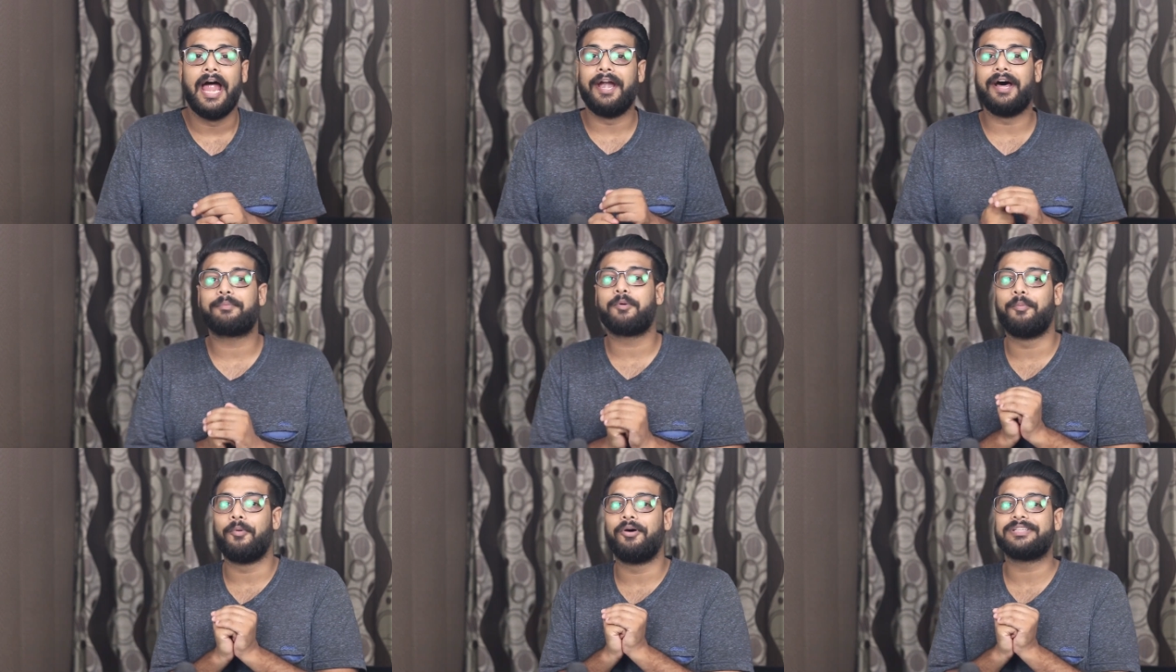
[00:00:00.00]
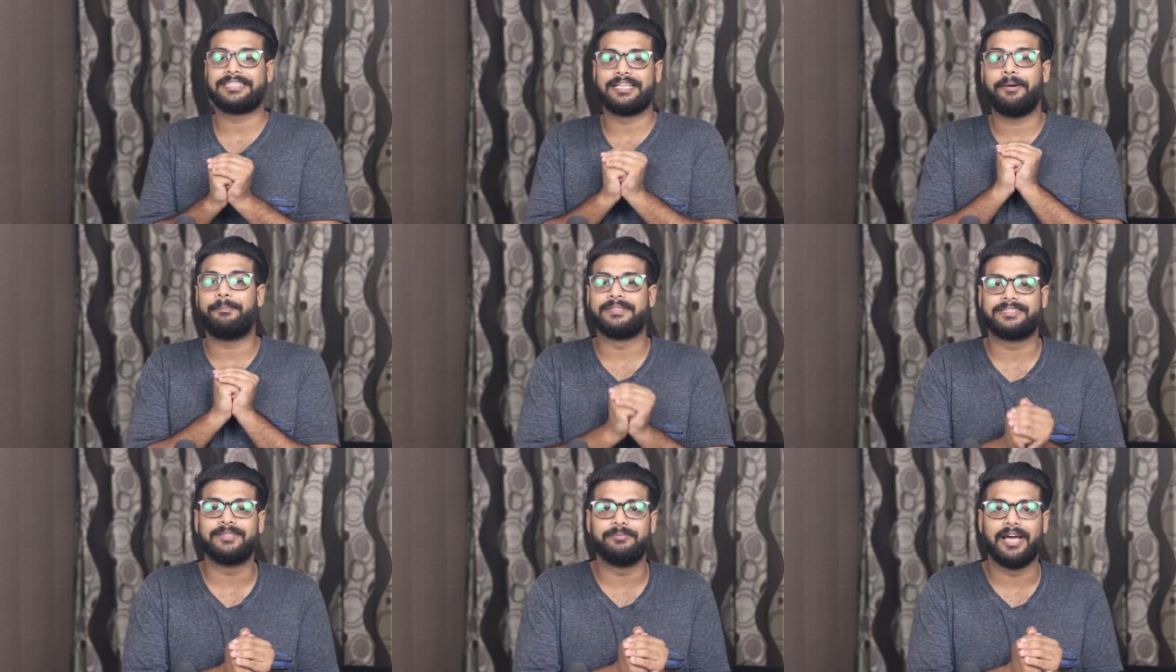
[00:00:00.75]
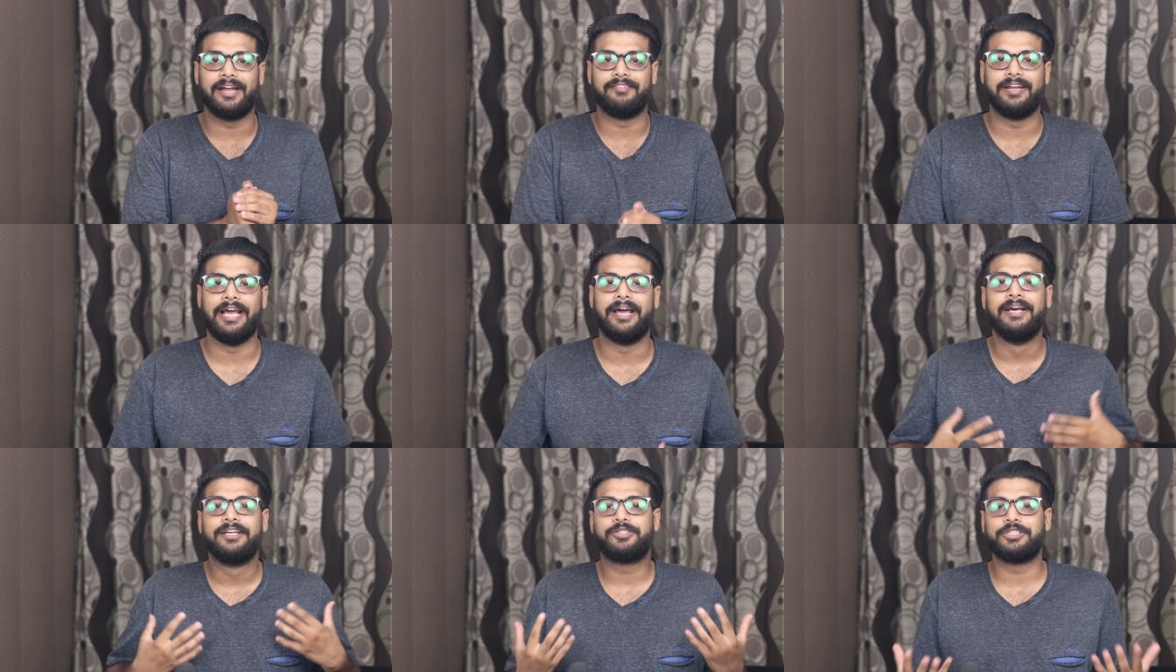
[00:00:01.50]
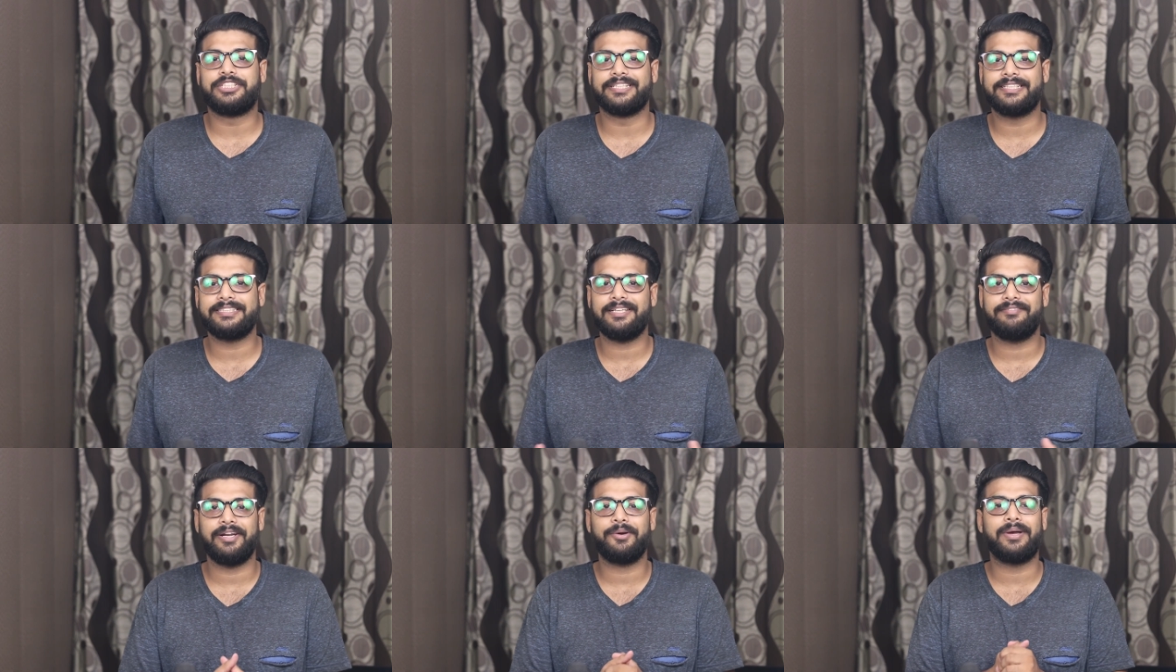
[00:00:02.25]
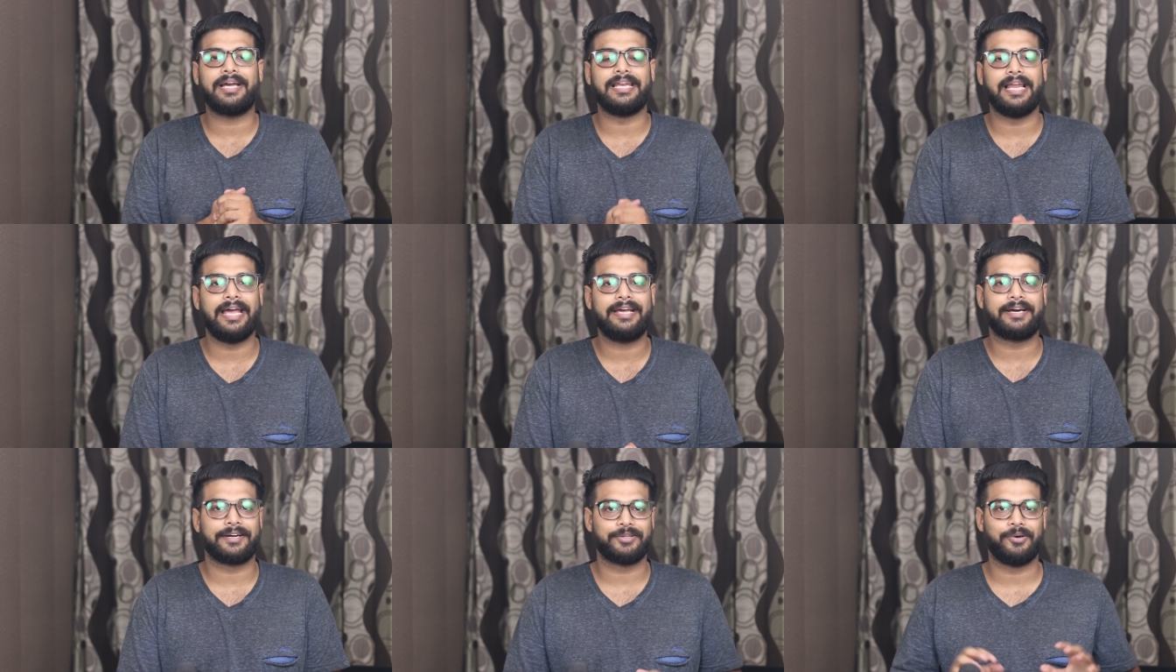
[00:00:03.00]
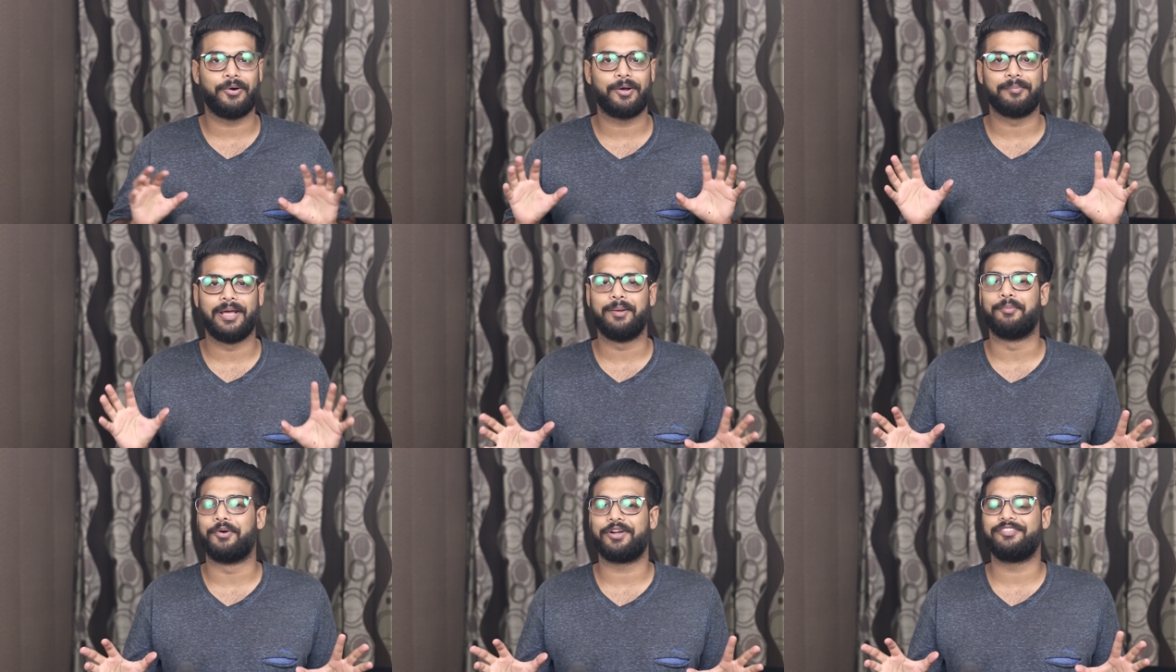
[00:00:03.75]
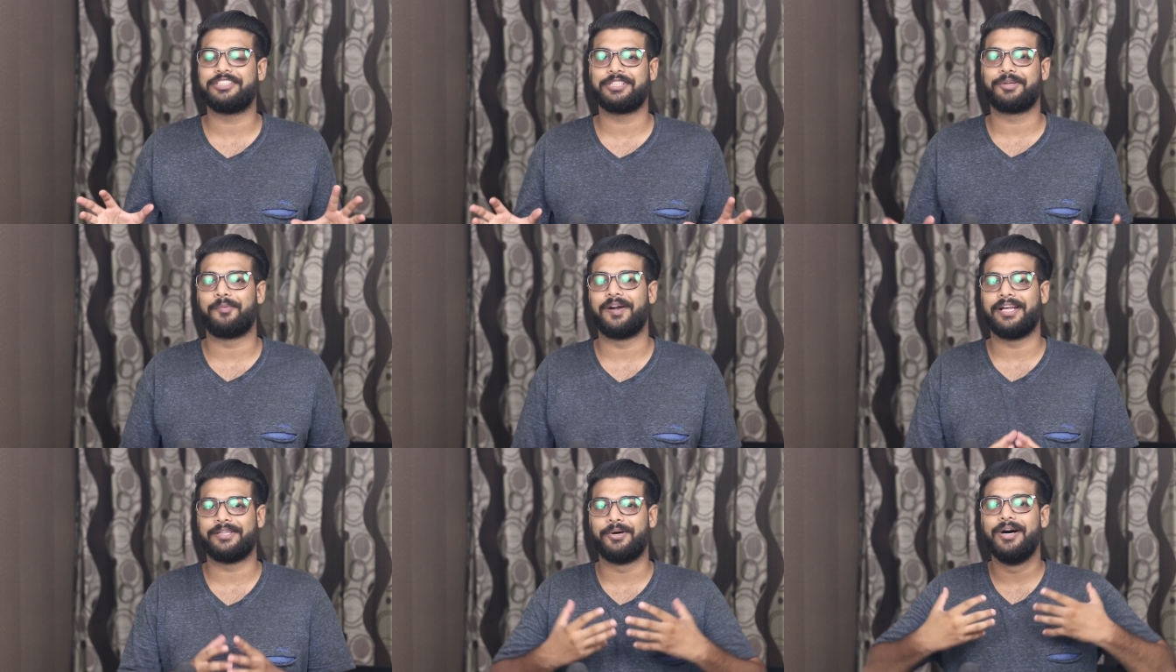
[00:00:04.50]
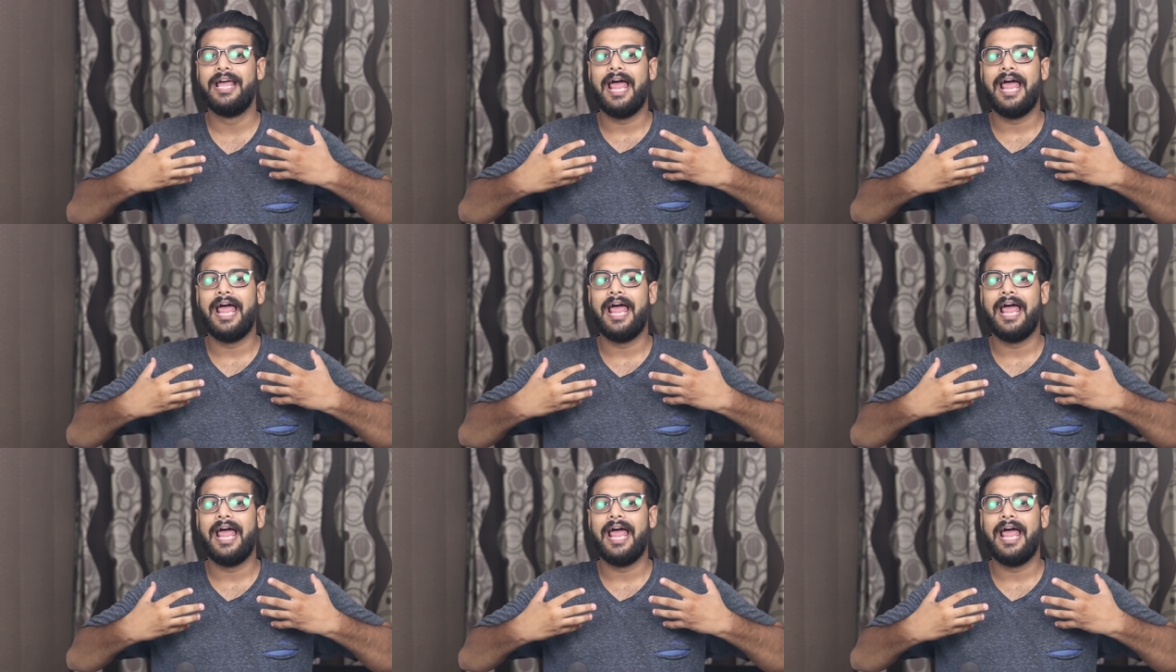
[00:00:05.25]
एंड आपको बहुत ज्यादा पसंद भी आने वाली है तो जल्दी से वीडियो को एक लाइक कर दो और मेरी मोटिवेशन को बढ़ा दो